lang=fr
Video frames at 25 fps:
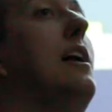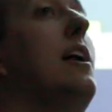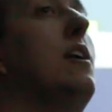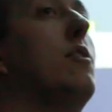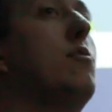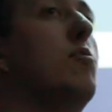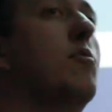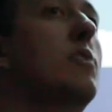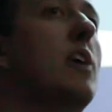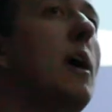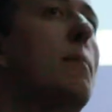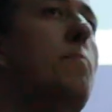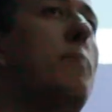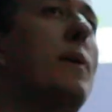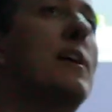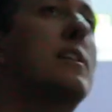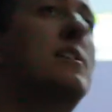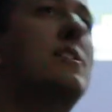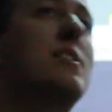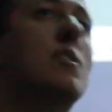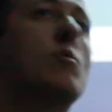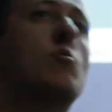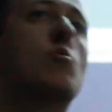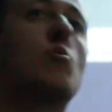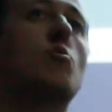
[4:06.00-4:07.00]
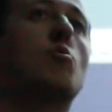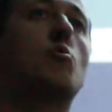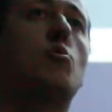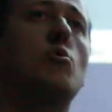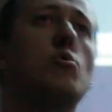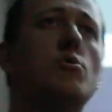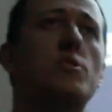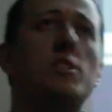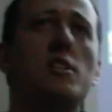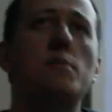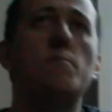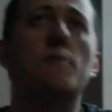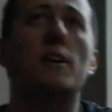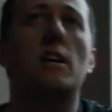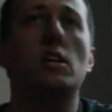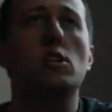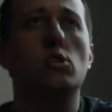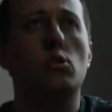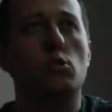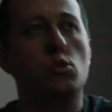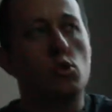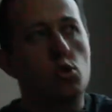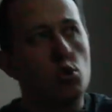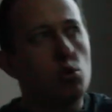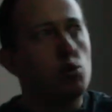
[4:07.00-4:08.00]
Donc à partir de deux images,
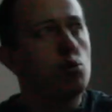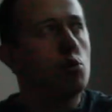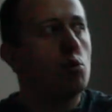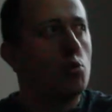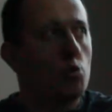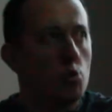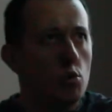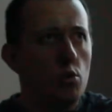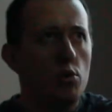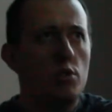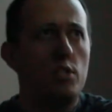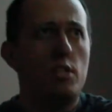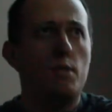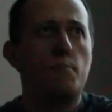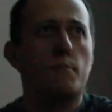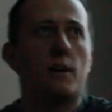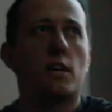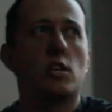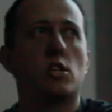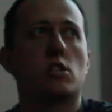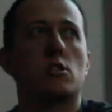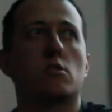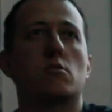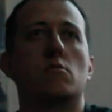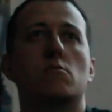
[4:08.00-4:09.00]
juste deux images,